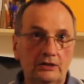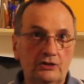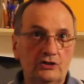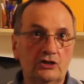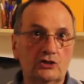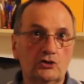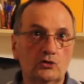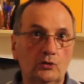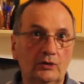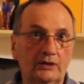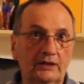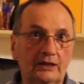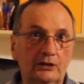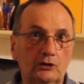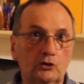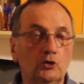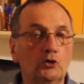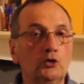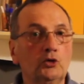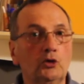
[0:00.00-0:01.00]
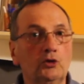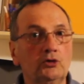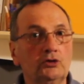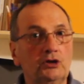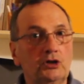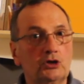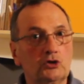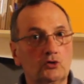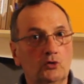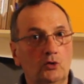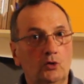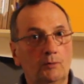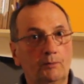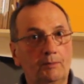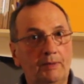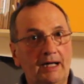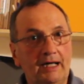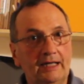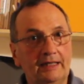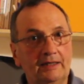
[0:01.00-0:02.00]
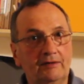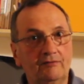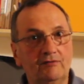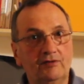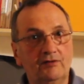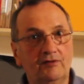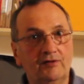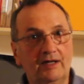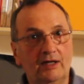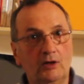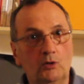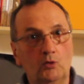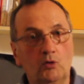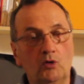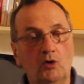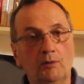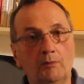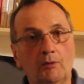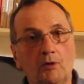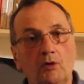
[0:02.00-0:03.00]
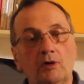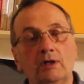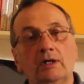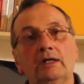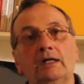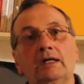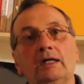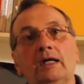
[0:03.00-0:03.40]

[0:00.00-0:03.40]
Gesù ha detto non di solo pane vivrà l'uomo,